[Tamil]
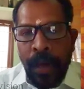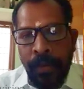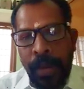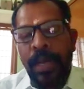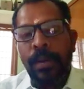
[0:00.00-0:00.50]

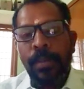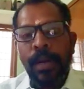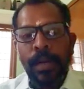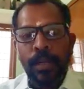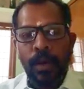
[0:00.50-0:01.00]

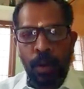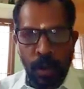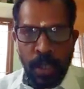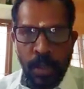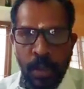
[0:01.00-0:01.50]
வெக்கமான
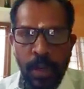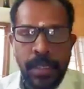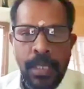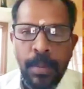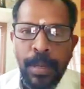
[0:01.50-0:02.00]
ரோஷத்தோட
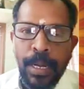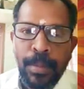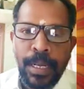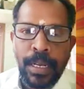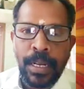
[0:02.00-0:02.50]

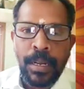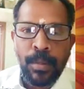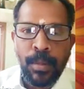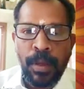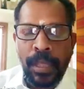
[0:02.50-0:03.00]
சிறுபான்மையினர்
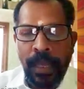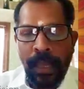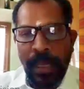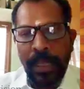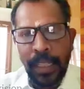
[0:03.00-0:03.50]
இருக்கும்போது
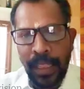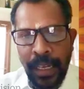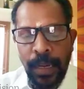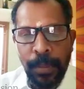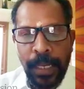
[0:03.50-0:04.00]

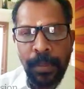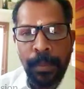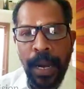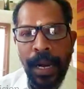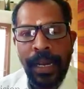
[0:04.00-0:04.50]
இந்துக்கள்
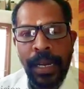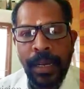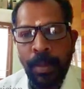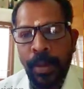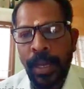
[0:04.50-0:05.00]
மட்டும்
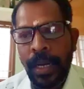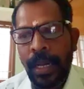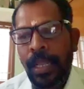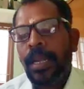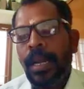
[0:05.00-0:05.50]
மானங்கட்டு
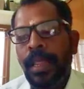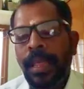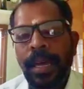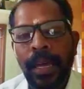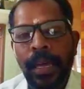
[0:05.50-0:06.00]
போயிருக்கிறதுனால
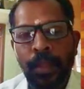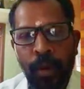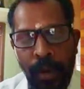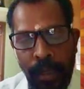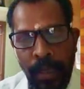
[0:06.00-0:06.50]
தான்
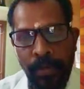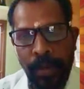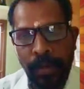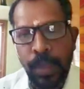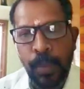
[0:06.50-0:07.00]
தொடர்ந்து
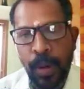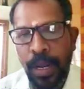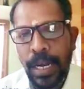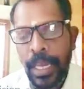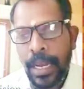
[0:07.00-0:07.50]
இவன் வந்து
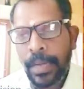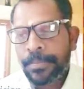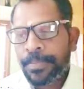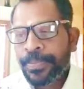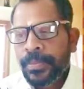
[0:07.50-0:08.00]

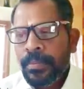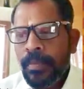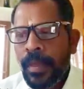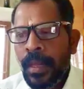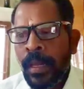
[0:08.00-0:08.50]
புறக்கணிக்கிறான்
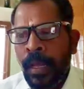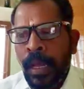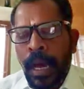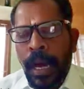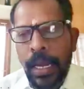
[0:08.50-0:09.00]

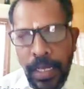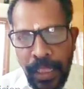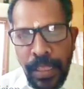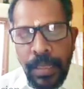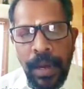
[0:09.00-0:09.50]
அதனால்
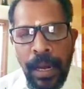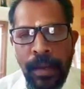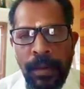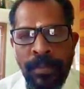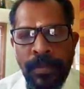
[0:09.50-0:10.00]
இந்த
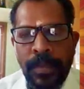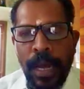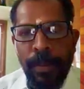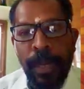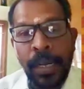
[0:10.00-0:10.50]
ஆண்டும்
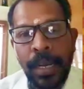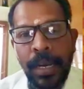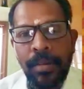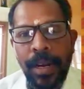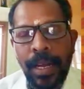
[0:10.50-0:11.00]

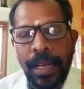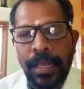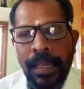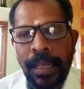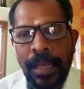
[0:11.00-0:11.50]
அமெரிக்காவில்
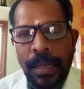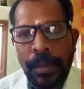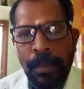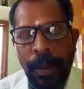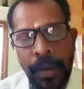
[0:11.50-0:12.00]

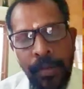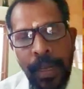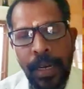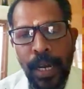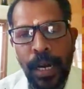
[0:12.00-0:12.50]

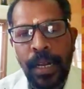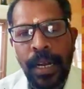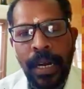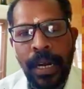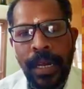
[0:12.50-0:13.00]
பல்வேறு
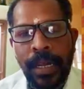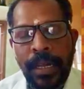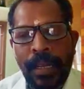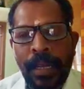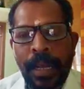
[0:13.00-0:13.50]
நாடுகளில்
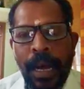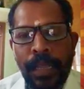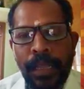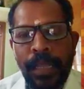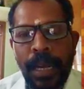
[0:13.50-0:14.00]

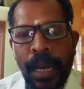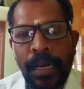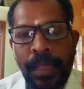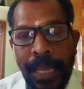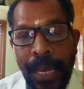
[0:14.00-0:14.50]
அந்தந்த
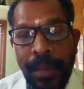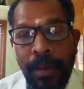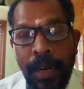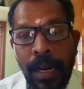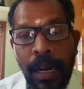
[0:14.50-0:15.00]
நாட்டு
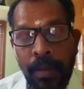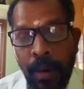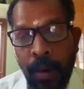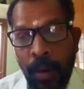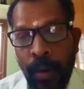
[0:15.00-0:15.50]
தலைவர்கள்
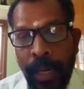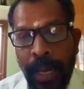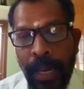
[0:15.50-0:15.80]
அவர்களுடைய